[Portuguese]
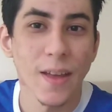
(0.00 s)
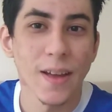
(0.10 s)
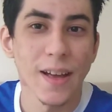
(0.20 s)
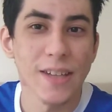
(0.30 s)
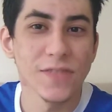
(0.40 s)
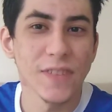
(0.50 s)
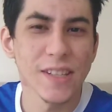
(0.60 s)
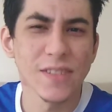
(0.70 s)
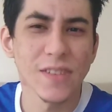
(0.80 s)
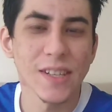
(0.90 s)
às
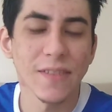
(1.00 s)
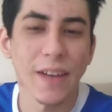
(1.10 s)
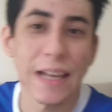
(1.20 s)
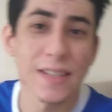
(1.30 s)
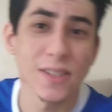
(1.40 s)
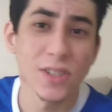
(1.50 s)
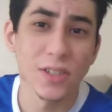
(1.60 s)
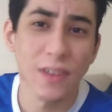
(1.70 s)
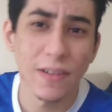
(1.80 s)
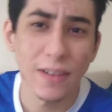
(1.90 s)
vezes você vai estar
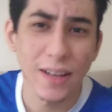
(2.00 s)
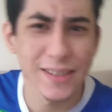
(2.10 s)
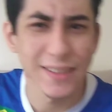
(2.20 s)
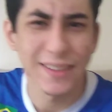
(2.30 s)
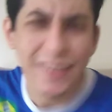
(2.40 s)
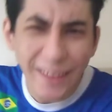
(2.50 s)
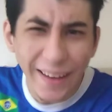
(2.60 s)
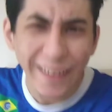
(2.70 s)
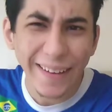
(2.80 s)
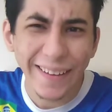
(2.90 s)
assistindo e vai falar assim:
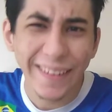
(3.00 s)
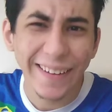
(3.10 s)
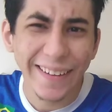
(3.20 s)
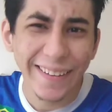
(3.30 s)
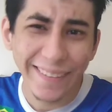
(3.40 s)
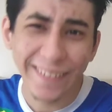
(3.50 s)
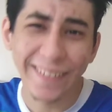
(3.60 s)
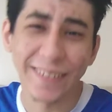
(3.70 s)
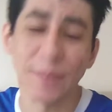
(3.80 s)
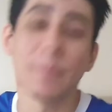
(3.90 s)
"Que?
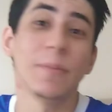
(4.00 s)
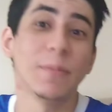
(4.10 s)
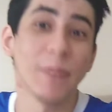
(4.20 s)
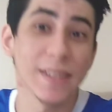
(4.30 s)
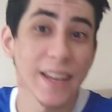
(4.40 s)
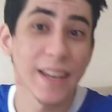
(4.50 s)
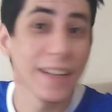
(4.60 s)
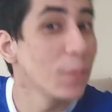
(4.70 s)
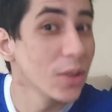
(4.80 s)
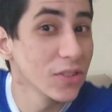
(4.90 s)
Mas aí
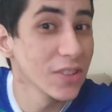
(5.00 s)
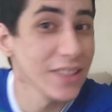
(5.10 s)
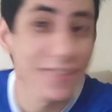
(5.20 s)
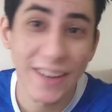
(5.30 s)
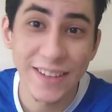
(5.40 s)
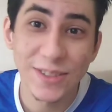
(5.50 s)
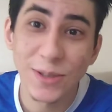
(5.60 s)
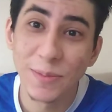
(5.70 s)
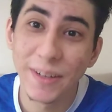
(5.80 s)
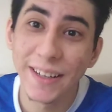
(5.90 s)
depois você vai
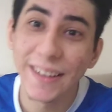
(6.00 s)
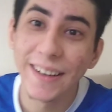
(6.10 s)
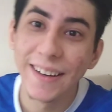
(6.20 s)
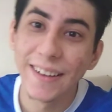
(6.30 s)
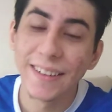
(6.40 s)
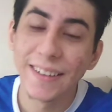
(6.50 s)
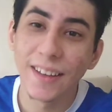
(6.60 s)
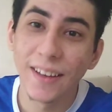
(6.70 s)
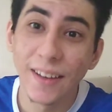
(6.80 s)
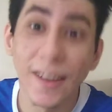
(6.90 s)
descobrir que.
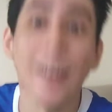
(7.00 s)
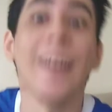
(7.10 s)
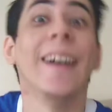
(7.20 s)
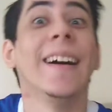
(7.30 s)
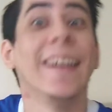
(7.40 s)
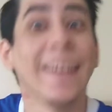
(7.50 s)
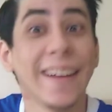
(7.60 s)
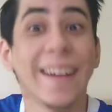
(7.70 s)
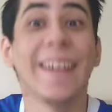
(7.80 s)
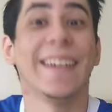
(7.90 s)

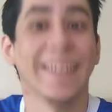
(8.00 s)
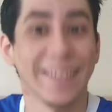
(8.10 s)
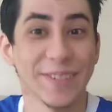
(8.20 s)
Ah!